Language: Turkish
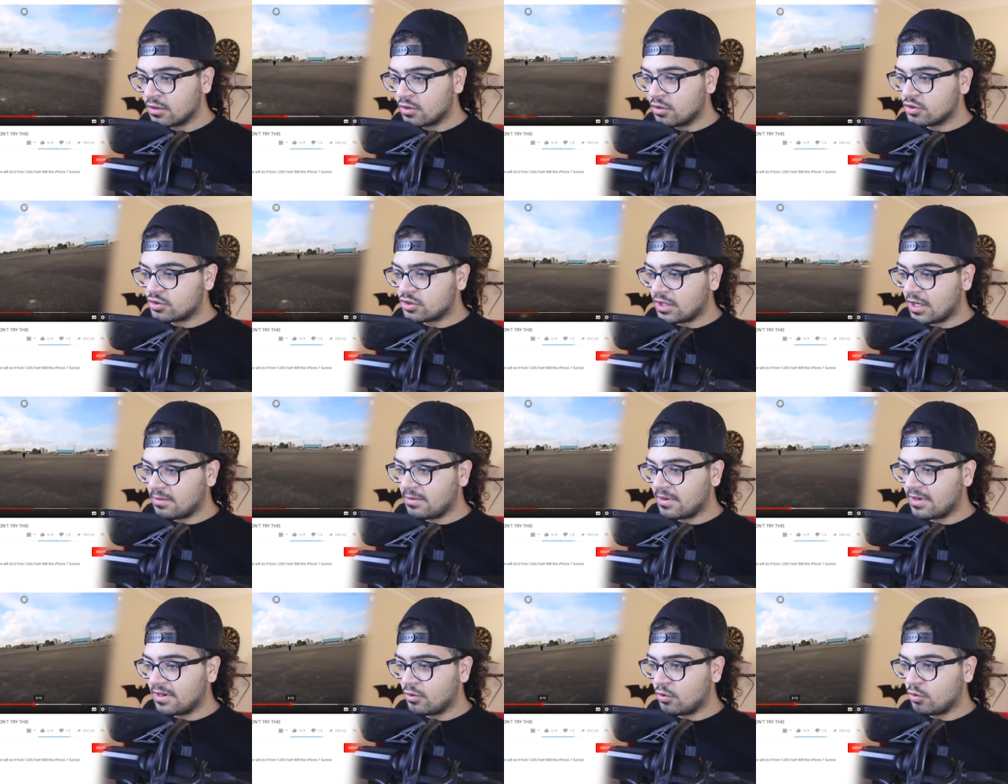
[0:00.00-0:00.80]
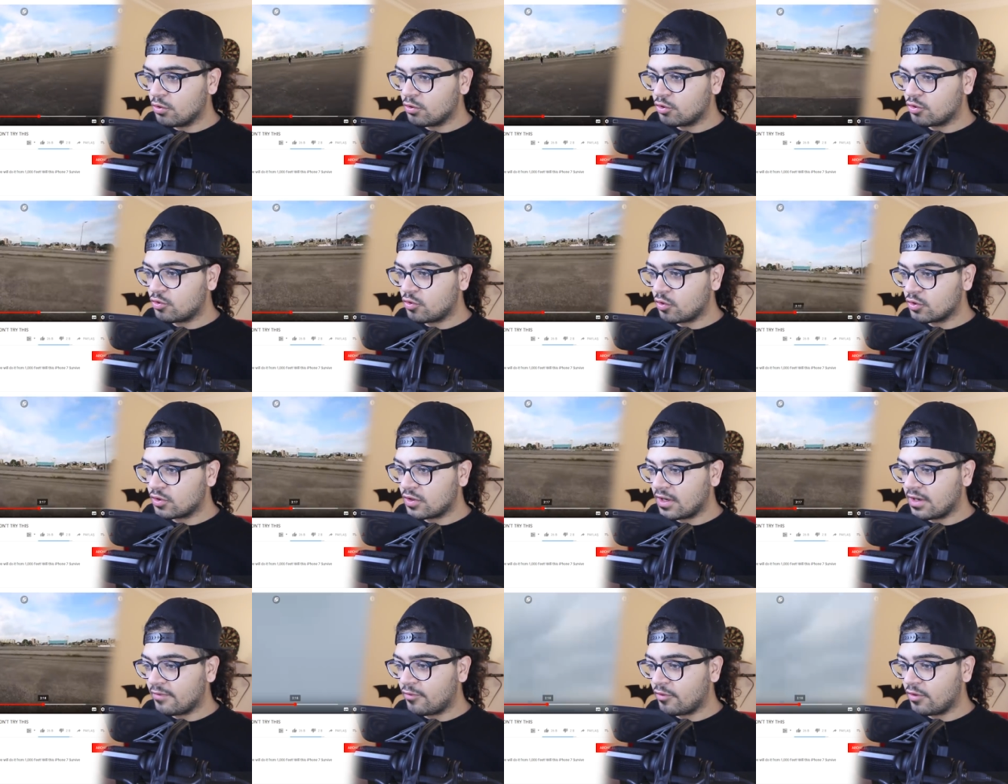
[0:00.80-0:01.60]
Göster bana ne oldu? O
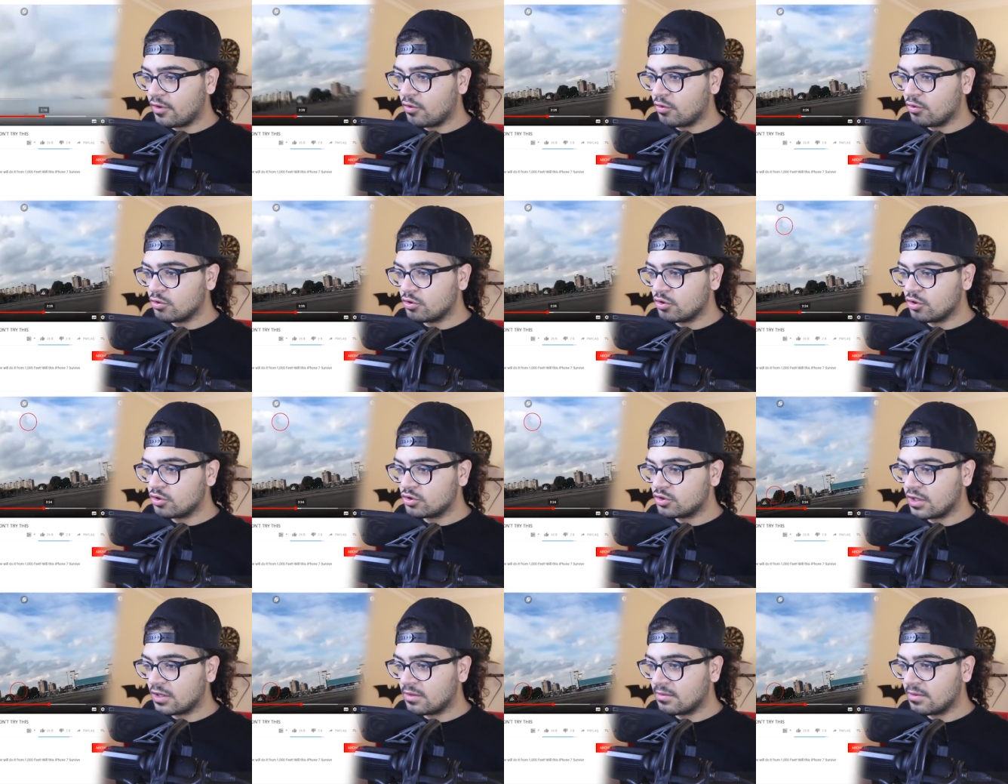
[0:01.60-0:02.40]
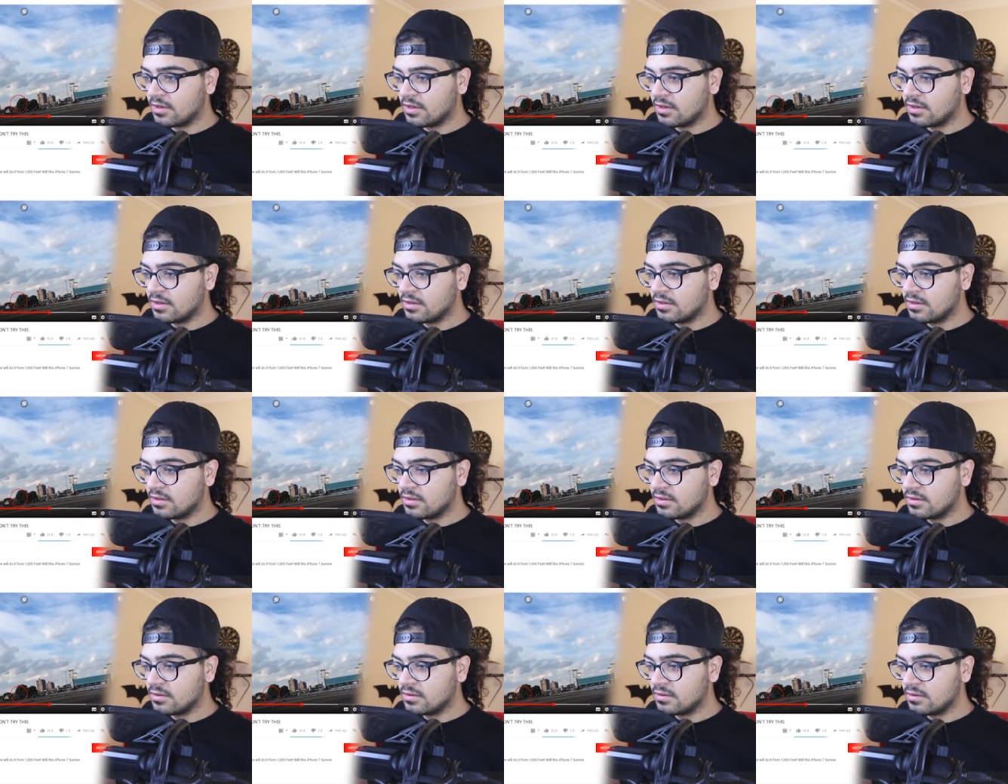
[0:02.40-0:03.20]
telefona ne oldu göster bana.
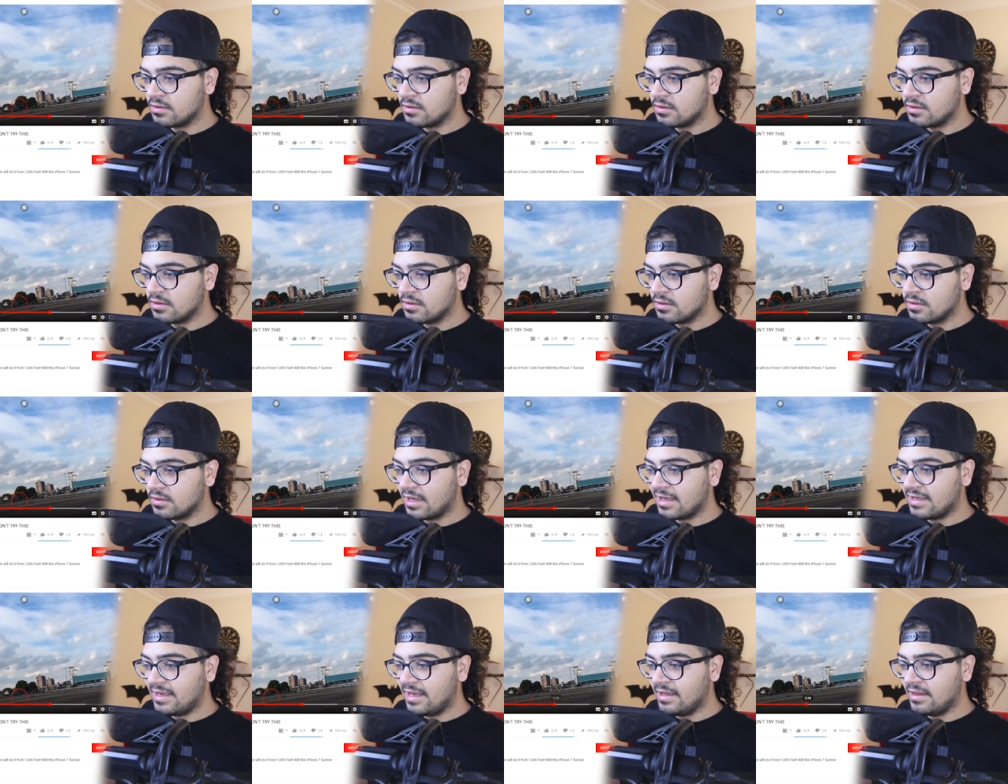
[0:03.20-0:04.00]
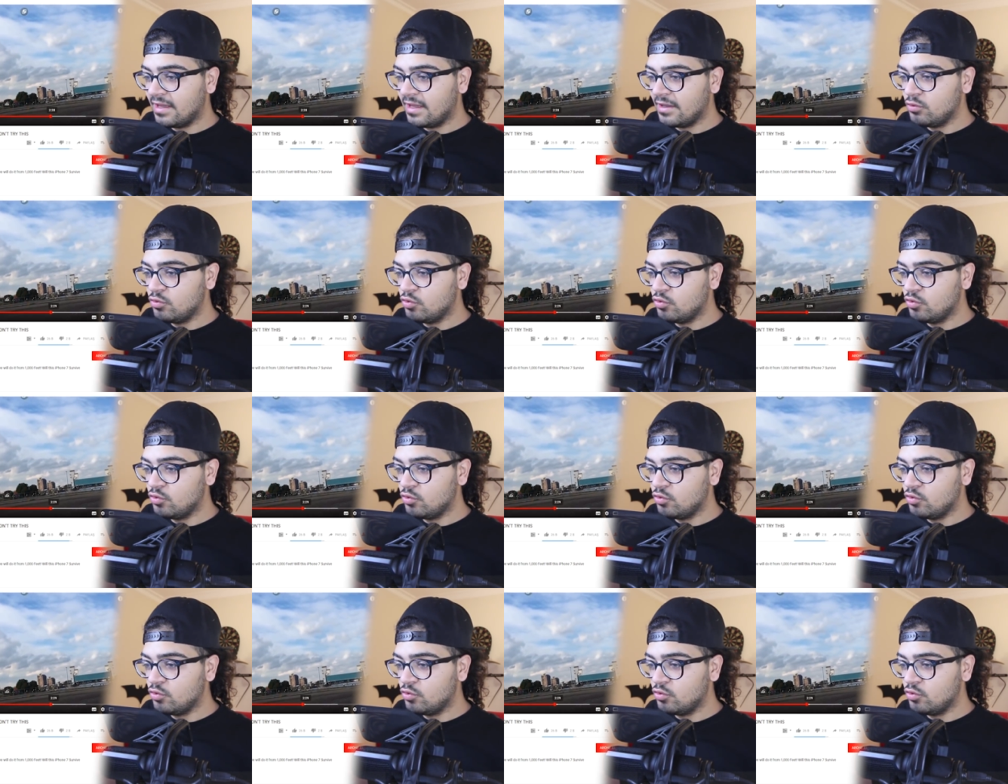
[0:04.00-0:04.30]
Ya ne ne